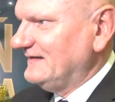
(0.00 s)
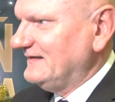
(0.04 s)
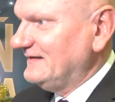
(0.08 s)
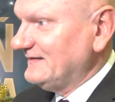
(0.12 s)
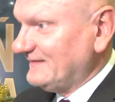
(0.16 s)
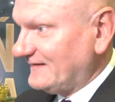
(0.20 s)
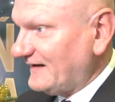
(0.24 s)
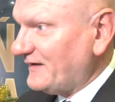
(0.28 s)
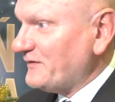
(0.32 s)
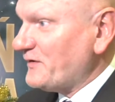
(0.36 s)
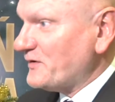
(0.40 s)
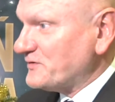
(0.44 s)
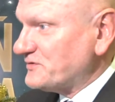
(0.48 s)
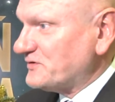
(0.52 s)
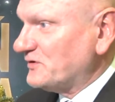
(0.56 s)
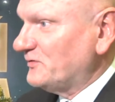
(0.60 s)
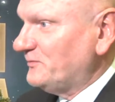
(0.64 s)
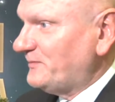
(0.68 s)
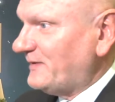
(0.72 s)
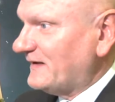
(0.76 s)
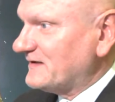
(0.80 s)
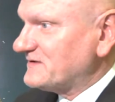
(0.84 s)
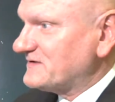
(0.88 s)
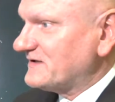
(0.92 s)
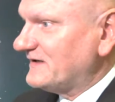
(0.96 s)
Z radością
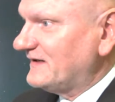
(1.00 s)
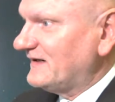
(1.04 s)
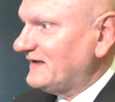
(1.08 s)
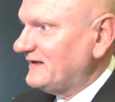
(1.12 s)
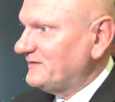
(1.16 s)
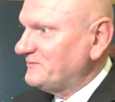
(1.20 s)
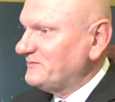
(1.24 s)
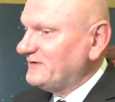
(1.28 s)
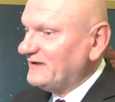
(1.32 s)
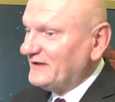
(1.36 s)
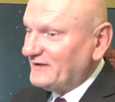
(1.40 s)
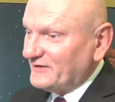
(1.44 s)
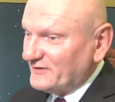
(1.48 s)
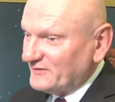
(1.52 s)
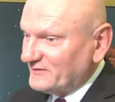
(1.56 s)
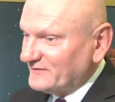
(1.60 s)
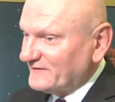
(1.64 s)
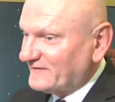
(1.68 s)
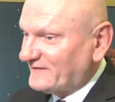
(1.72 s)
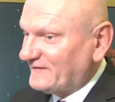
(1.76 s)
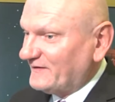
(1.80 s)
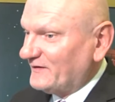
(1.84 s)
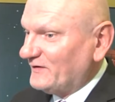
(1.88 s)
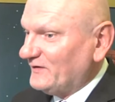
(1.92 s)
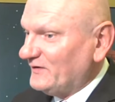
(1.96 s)
patrzę na
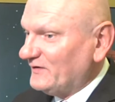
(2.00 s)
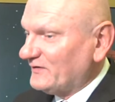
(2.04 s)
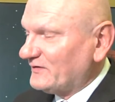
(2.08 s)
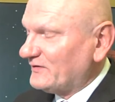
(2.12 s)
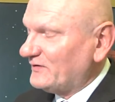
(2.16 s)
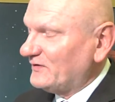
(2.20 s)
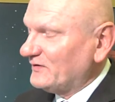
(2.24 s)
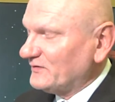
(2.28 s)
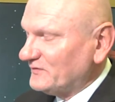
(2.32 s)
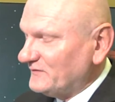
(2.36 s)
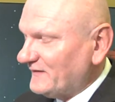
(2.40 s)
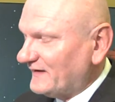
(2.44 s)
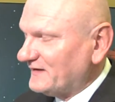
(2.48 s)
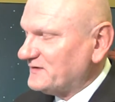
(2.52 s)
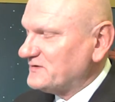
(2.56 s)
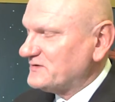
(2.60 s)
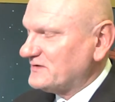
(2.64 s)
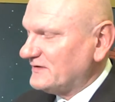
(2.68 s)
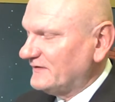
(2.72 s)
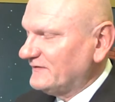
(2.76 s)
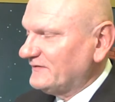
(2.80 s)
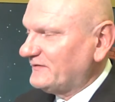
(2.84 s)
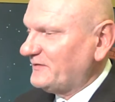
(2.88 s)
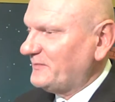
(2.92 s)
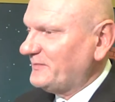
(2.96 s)
mijający rok. Rok
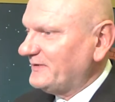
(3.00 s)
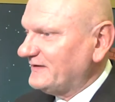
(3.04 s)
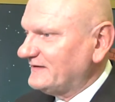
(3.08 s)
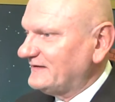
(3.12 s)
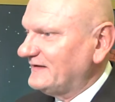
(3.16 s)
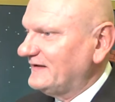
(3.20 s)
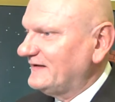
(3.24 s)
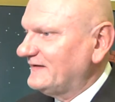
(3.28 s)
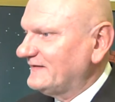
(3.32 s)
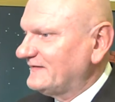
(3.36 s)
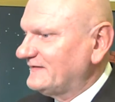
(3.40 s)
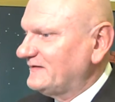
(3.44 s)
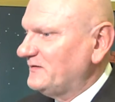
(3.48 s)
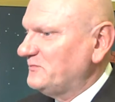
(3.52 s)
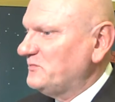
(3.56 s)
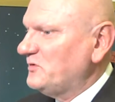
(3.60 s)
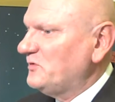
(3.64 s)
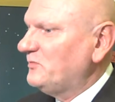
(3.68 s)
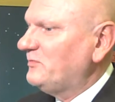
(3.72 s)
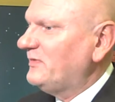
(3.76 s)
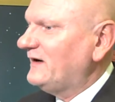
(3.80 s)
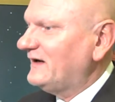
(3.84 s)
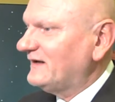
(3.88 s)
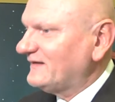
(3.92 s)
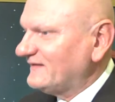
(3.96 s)
2015 był
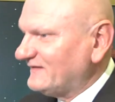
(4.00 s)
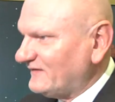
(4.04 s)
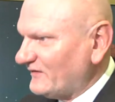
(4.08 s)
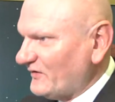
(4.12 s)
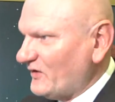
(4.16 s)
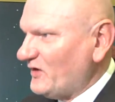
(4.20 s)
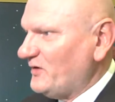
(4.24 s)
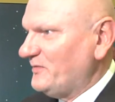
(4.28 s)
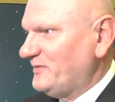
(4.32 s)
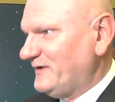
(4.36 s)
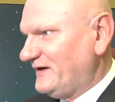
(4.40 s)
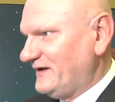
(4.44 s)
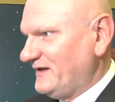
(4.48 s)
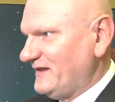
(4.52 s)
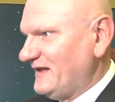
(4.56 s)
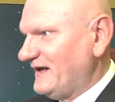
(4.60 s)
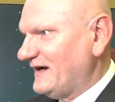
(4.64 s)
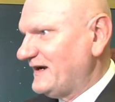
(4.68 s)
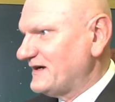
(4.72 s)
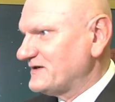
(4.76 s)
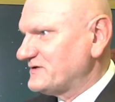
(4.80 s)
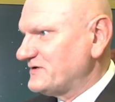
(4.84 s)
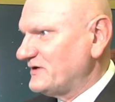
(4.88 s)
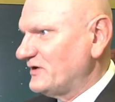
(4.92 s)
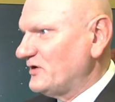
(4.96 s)
bardzo dobry dla
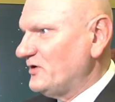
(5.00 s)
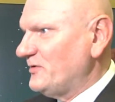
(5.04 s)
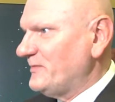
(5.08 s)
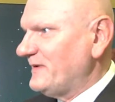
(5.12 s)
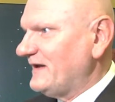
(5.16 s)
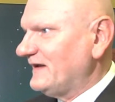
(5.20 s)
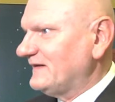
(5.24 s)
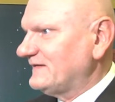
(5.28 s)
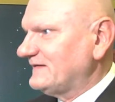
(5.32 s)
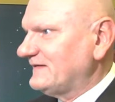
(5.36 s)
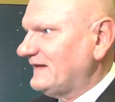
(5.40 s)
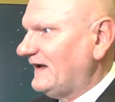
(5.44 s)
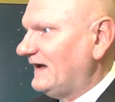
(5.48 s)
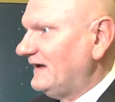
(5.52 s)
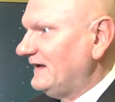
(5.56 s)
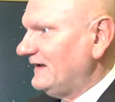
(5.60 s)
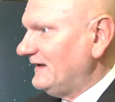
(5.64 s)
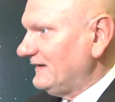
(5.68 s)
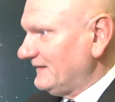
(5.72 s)
naszego miasta.